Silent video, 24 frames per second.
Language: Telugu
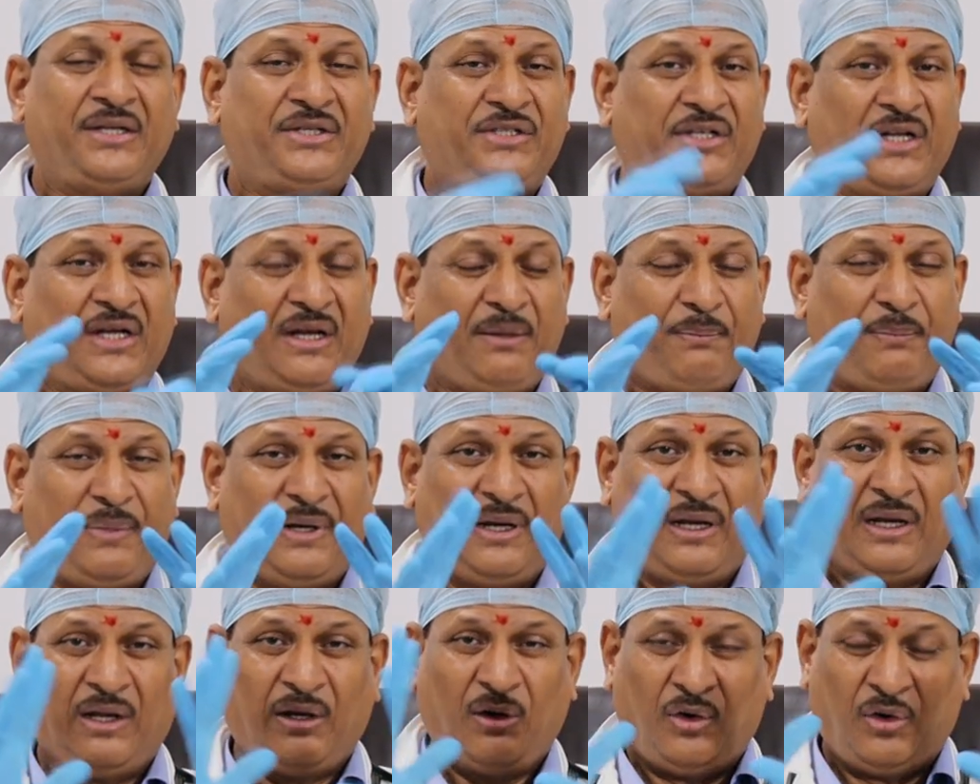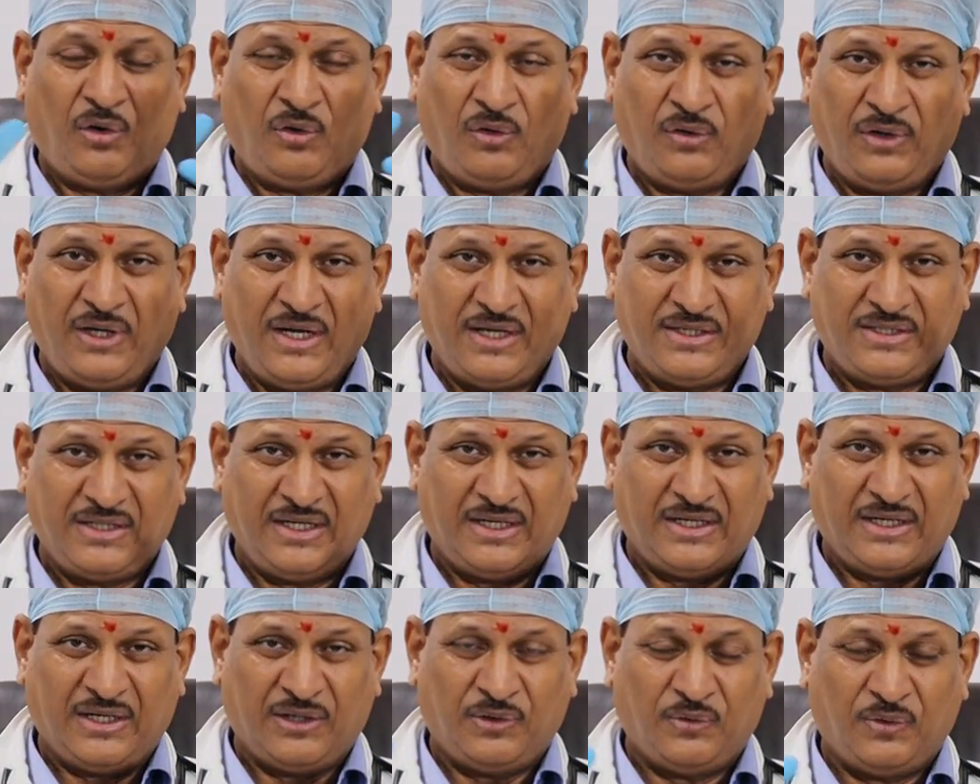చిన్నపిల్లల్లో
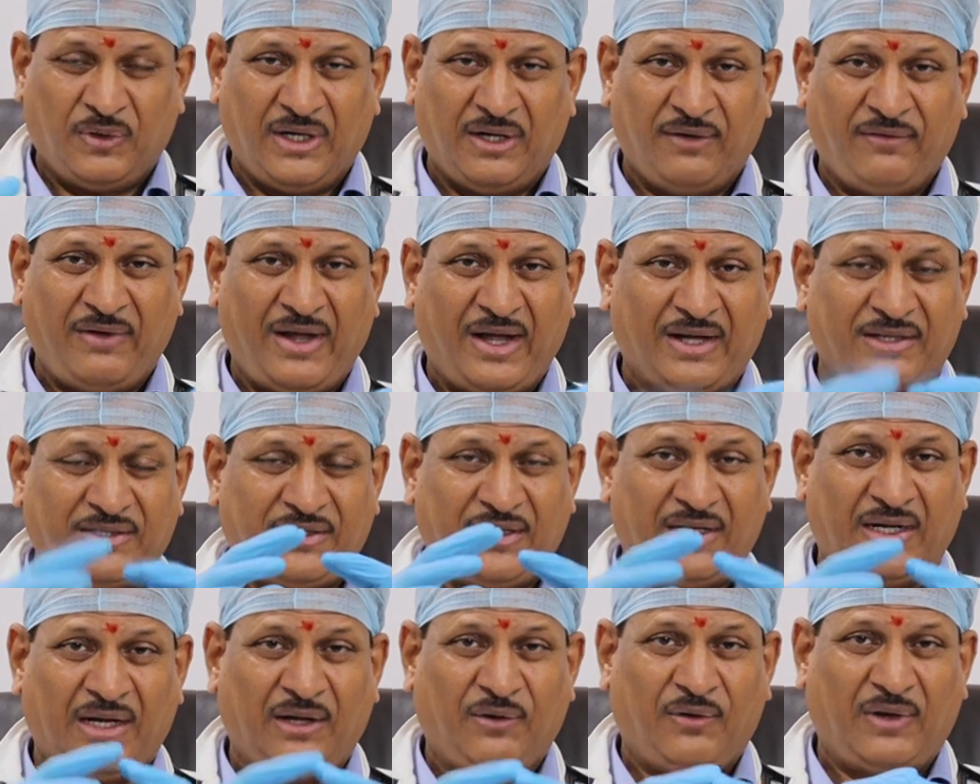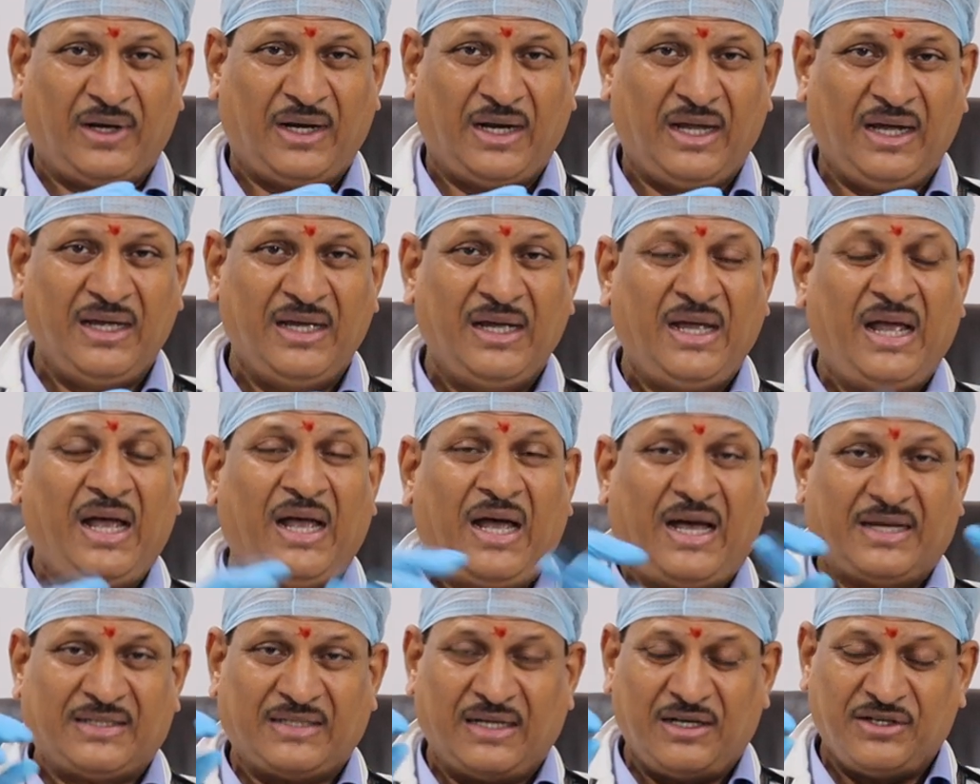వేసేటటువంటి వ్యాక్సిన్ల వల్ల
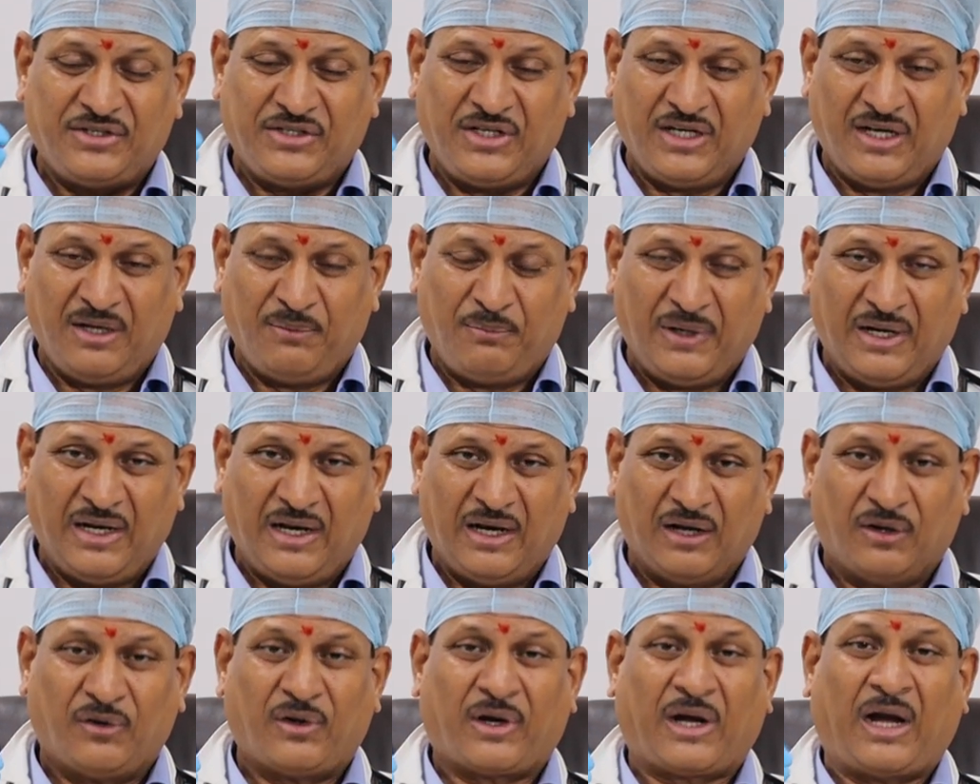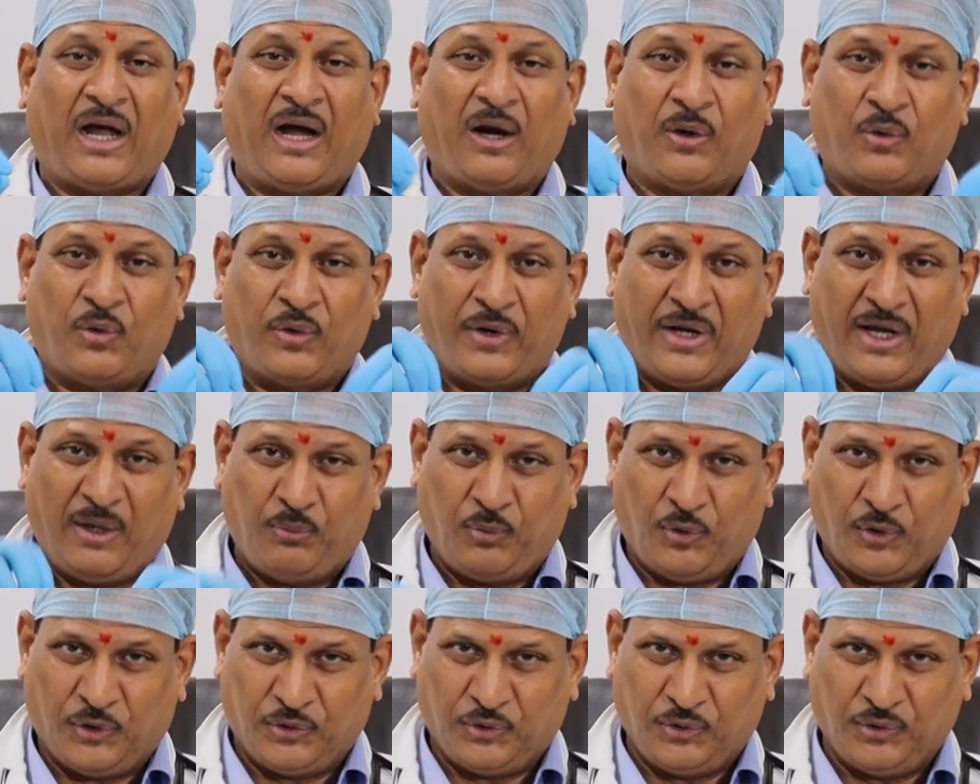అసలు చిన్నపిల్లలకు రాకుండా
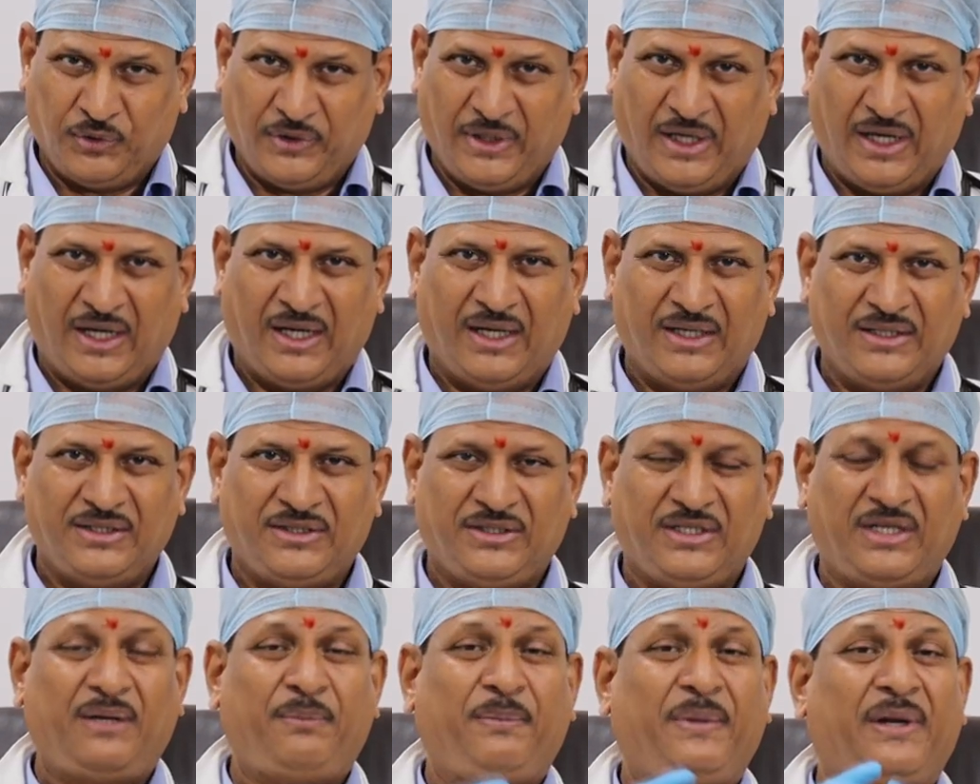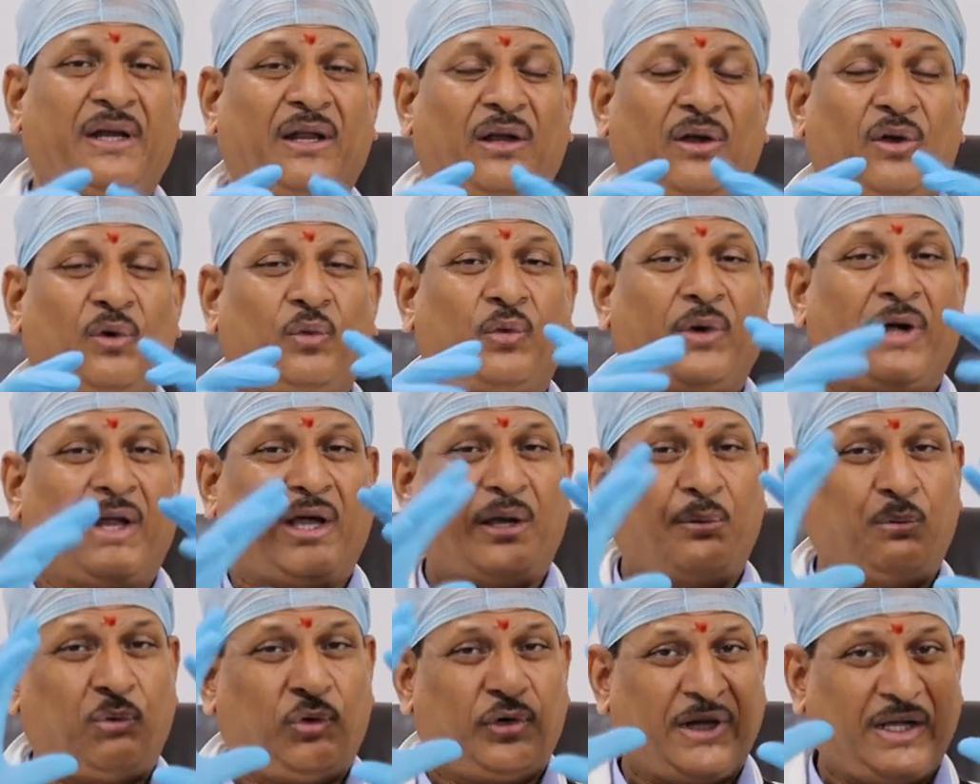పోతుందా చిన్నపిల్లల్లో
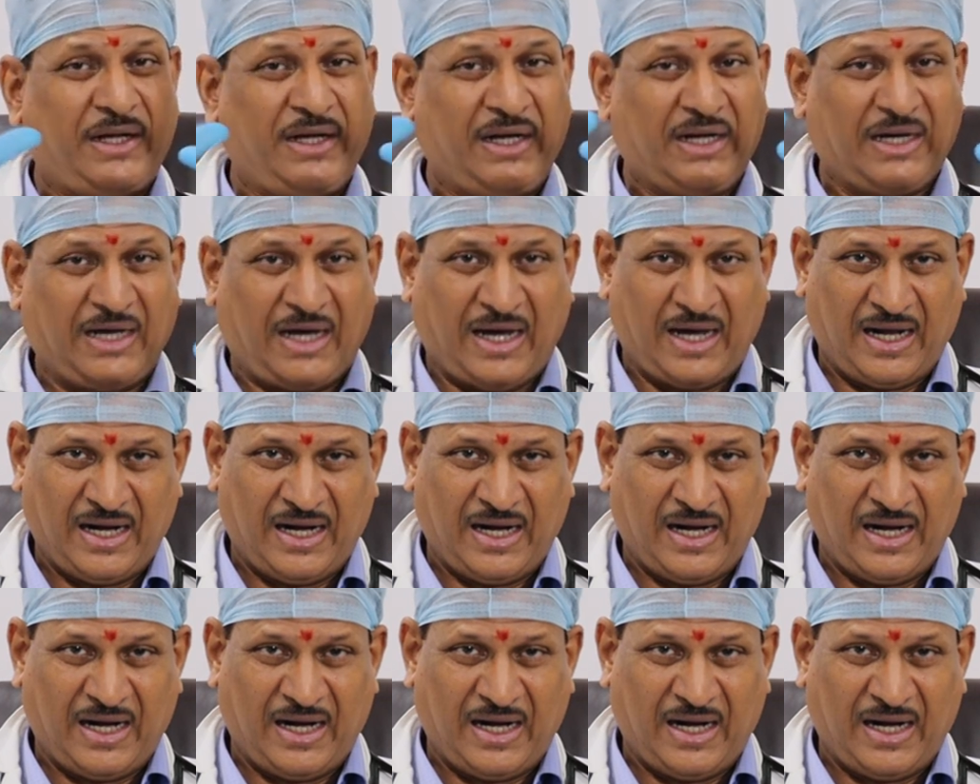ఉండకపోవటానికి